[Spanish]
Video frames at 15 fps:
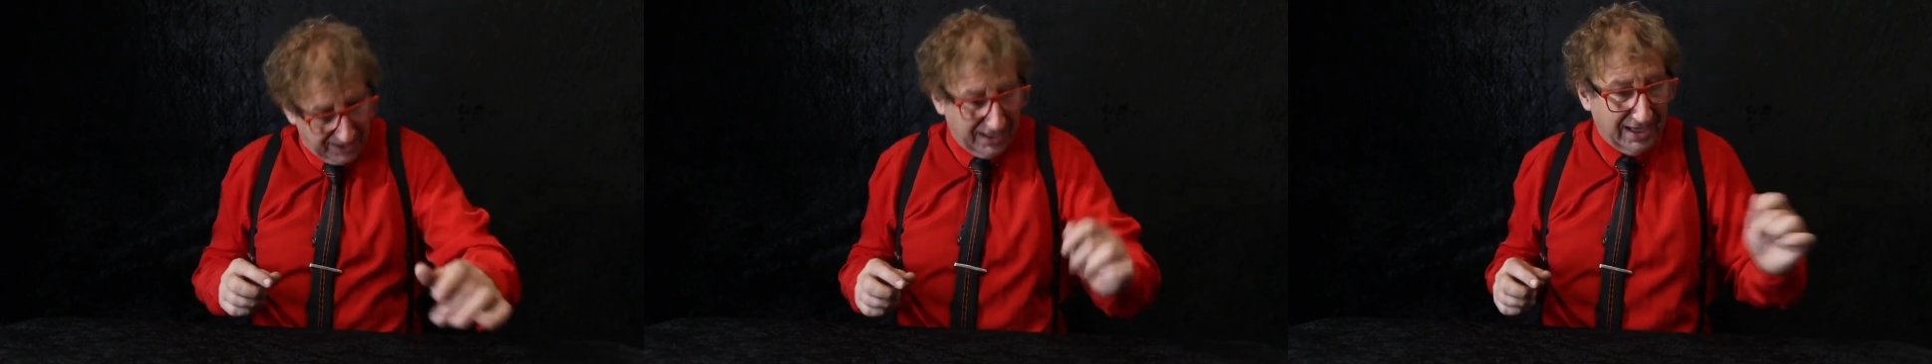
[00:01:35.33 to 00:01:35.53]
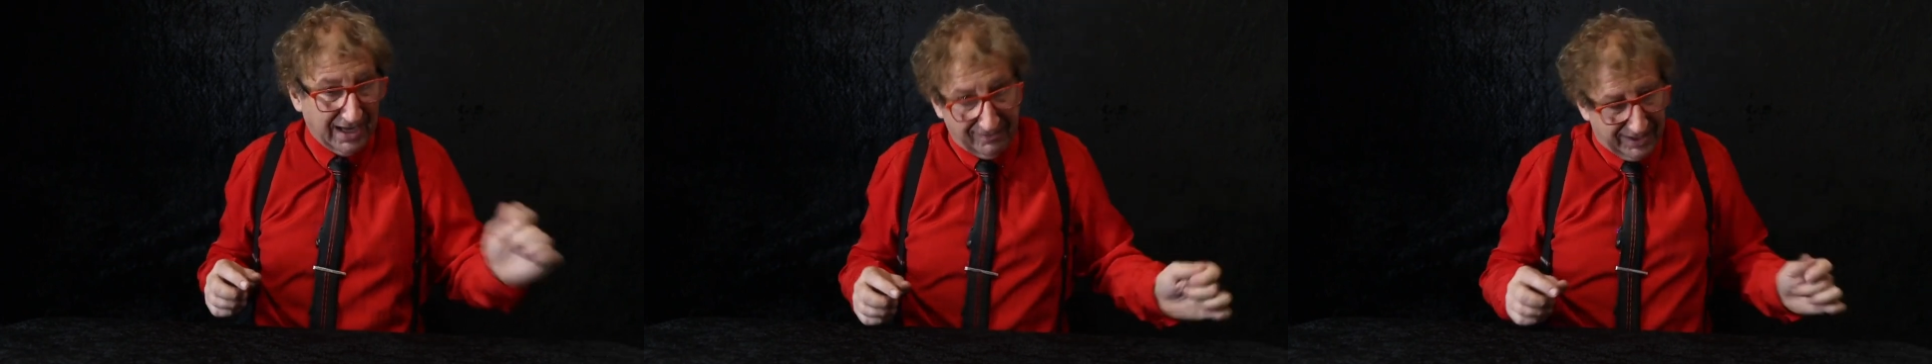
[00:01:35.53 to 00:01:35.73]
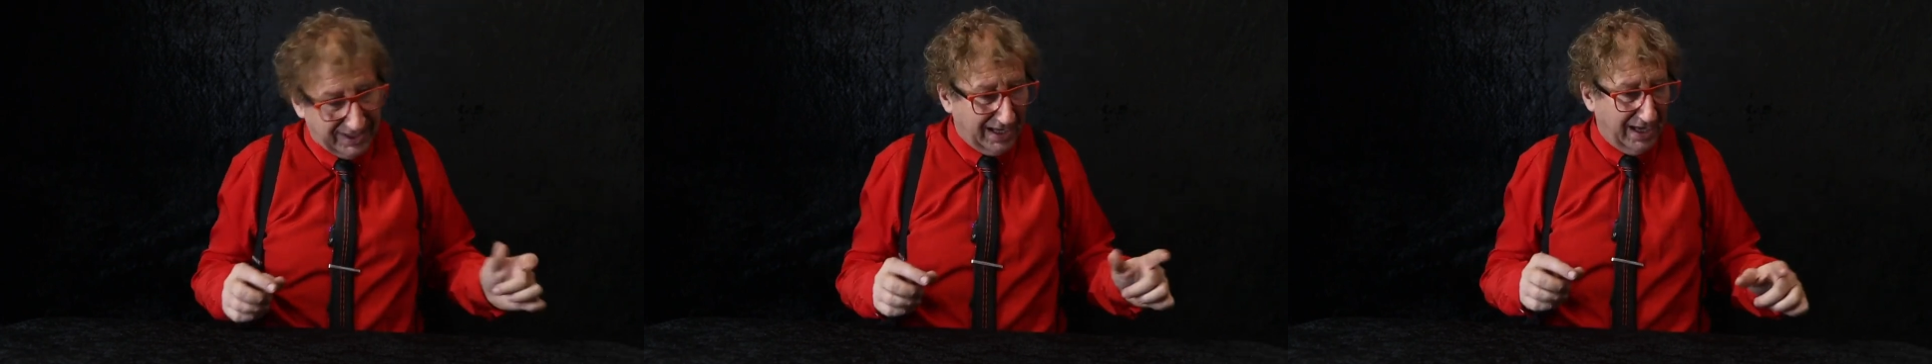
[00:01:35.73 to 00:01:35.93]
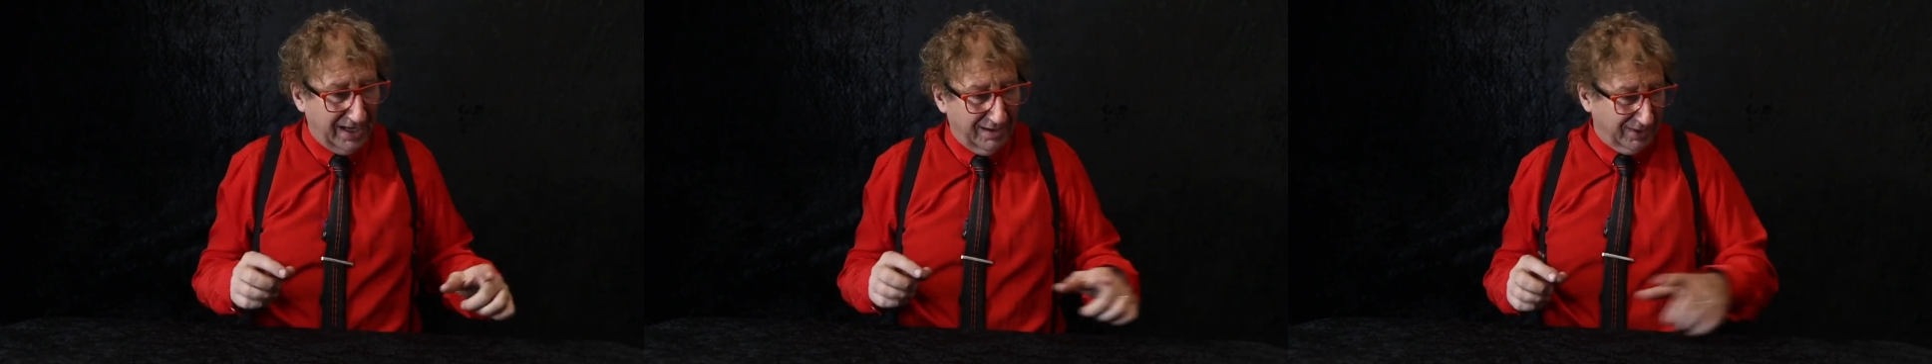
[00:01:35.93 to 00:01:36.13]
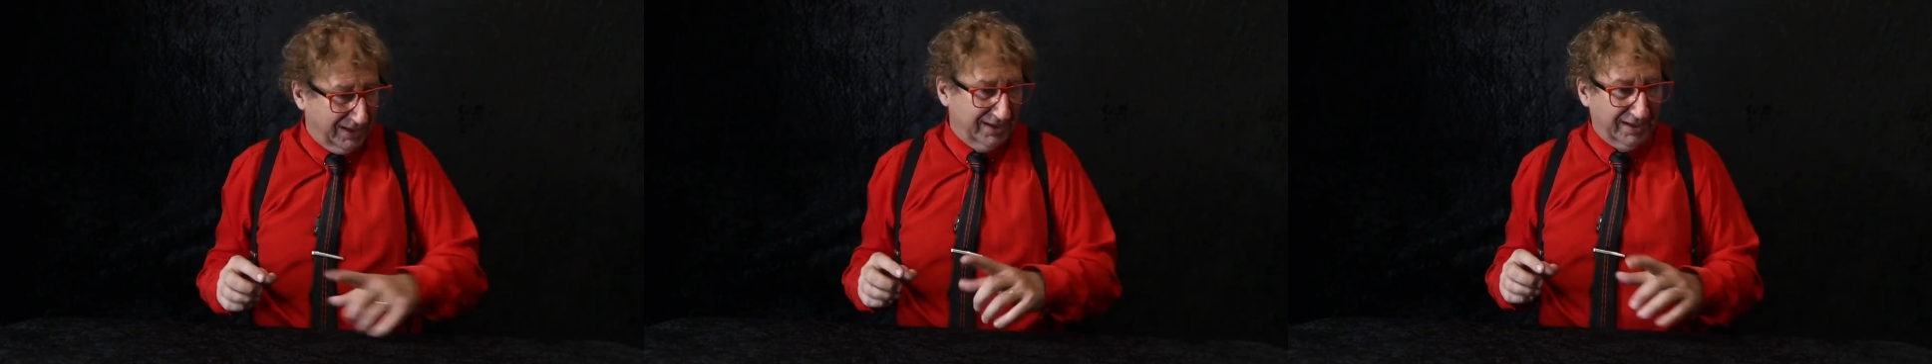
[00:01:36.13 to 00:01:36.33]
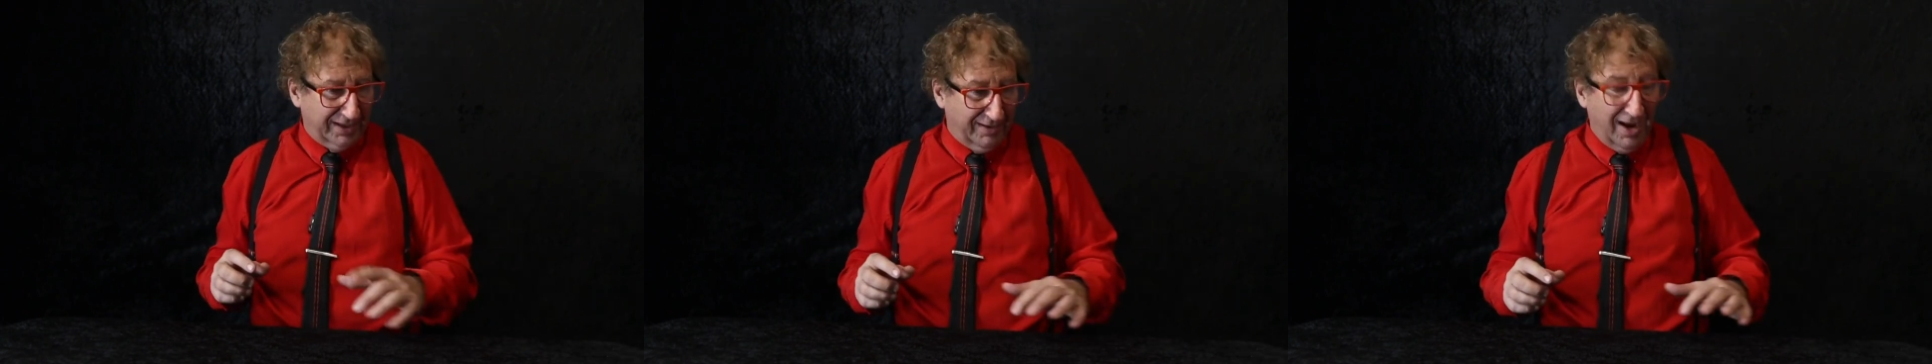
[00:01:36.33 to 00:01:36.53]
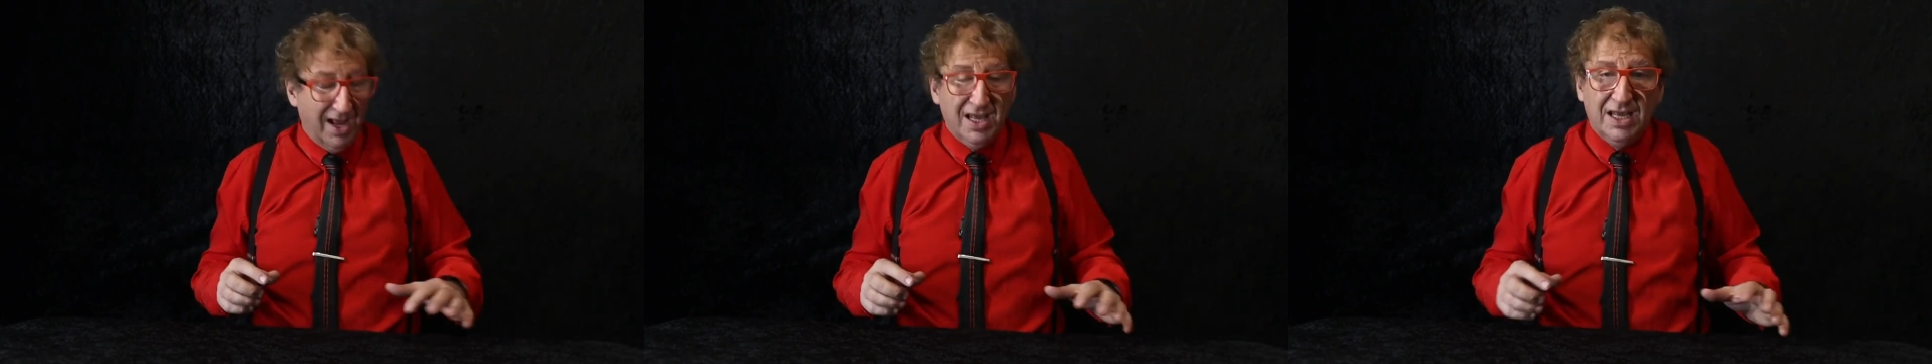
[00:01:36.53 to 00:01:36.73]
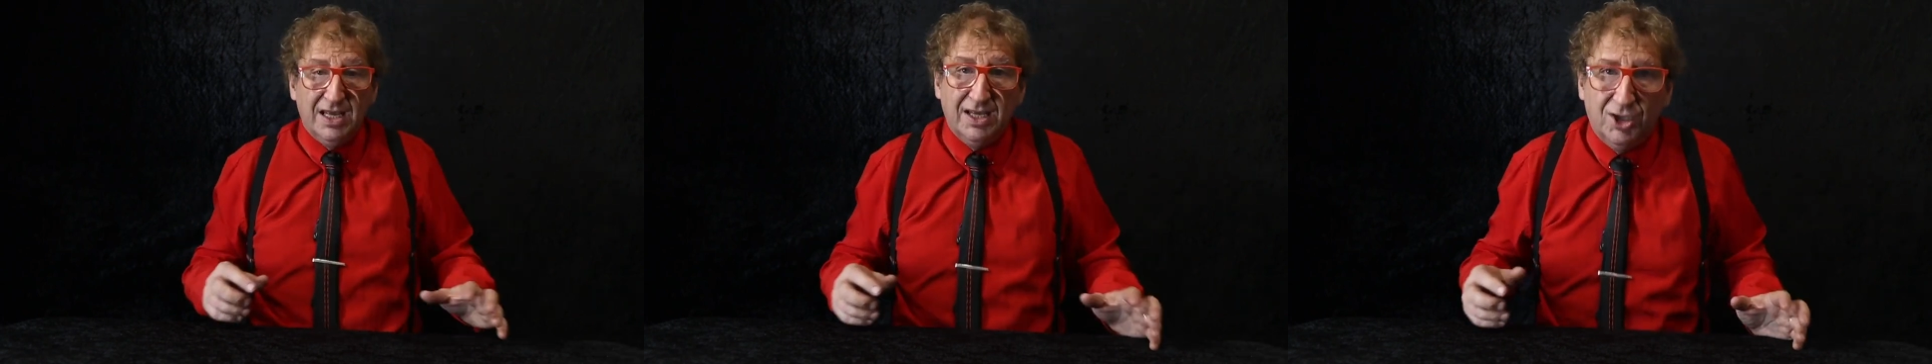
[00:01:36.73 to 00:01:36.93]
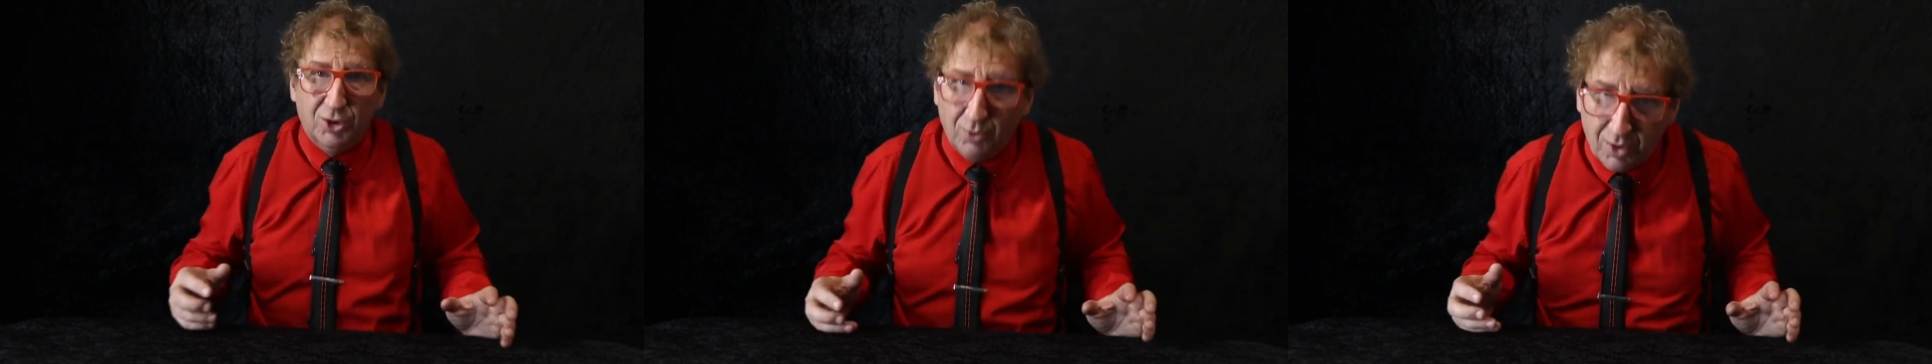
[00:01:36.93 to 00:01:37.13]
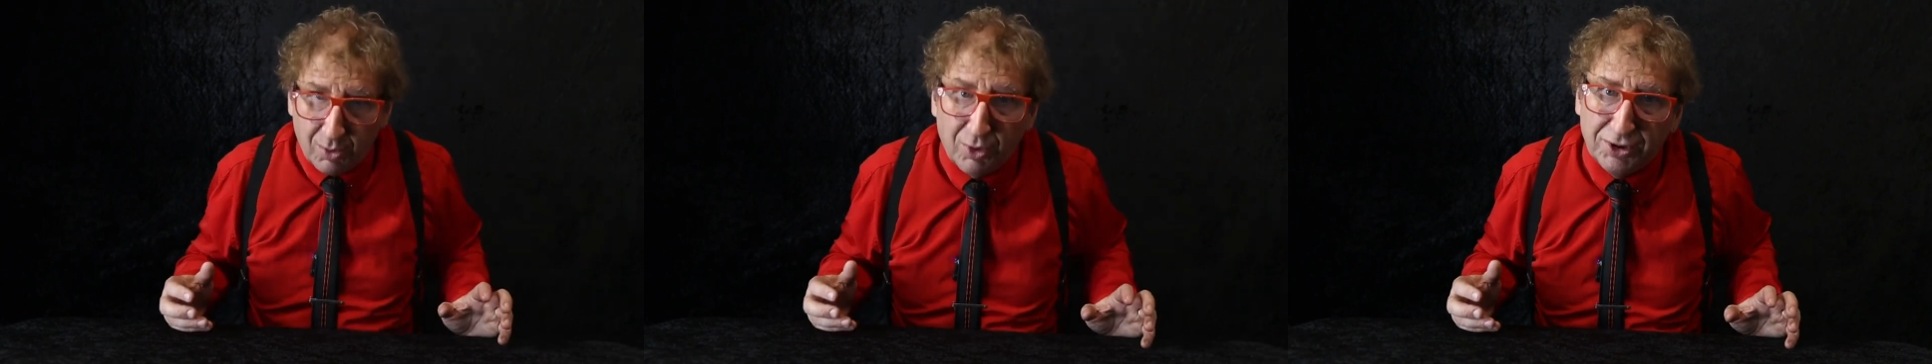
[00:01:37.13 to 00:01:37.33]
El nene la abría y la puerta se cerraba.
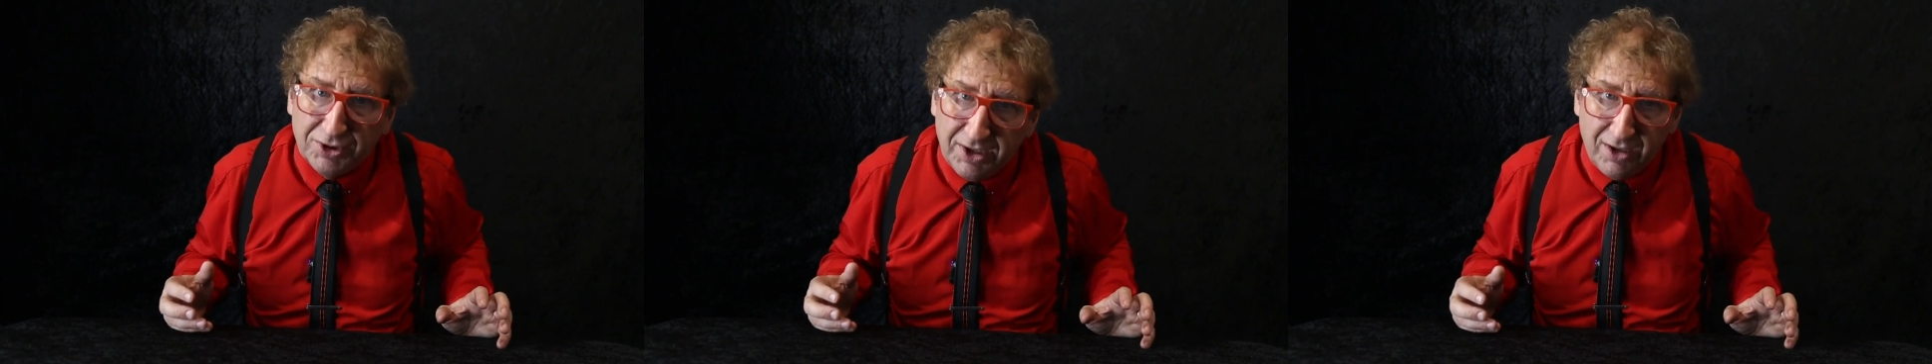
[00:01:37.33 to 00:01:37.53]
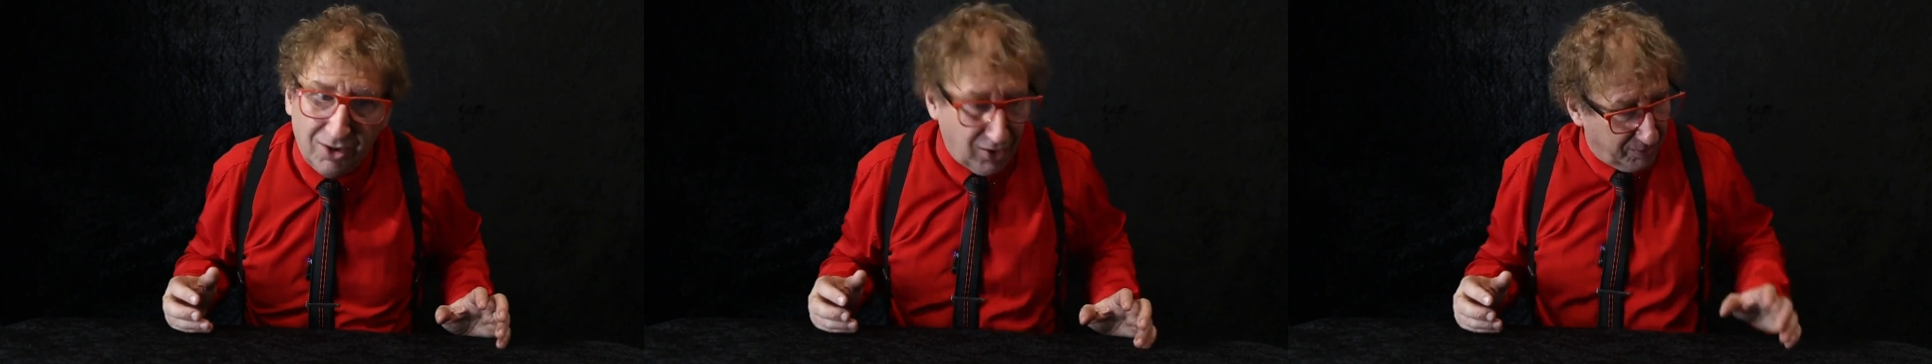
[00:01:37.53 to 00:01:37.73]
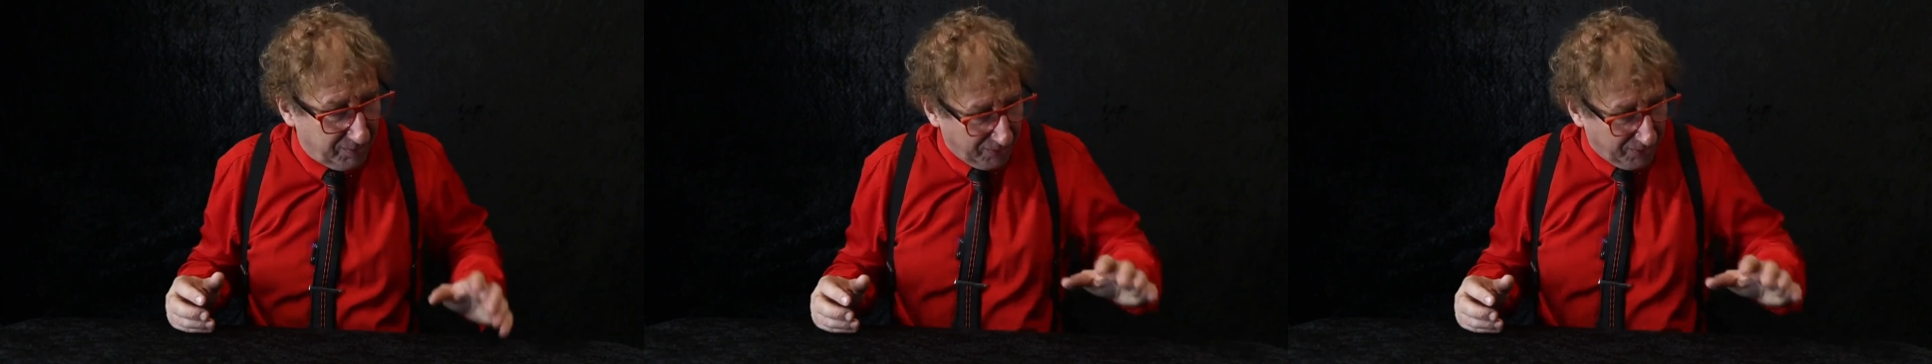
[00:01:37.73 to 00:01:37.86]
Estuvo como cinco